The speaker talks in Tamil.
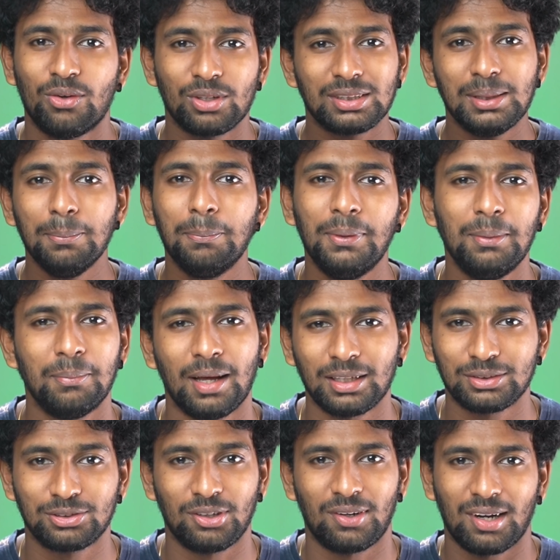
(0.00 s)
நான் ஒரு சிம்பிள்
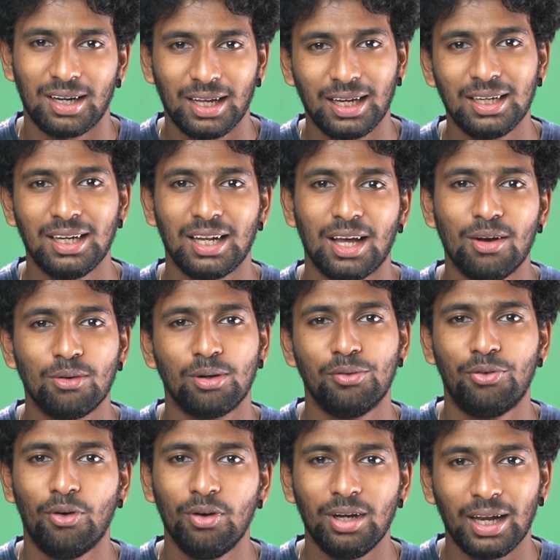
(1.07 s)
மேக்ஸ் சொல்கிறேன் என்னென்னா உங்கள்
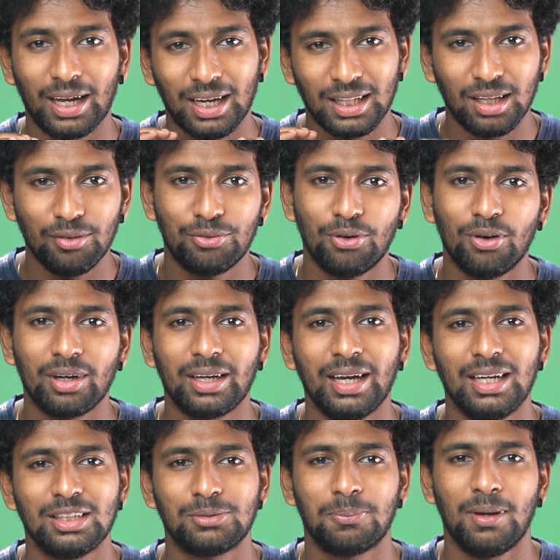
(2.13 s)
ஃபோனில் என்ன தான் ஃபோர்
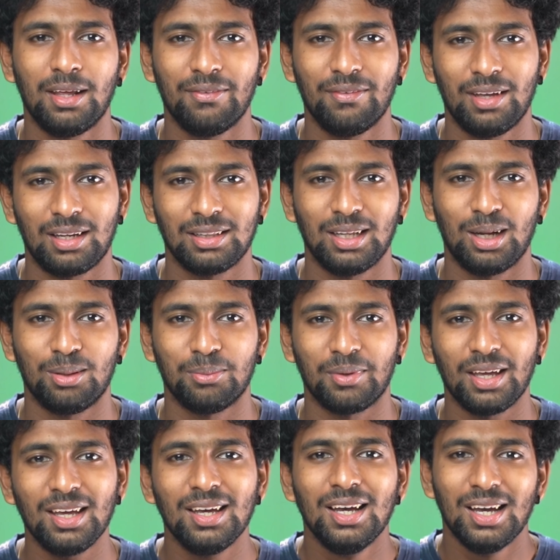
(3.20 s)
கே டிஸ்பிளேவே இருந்தாலுமே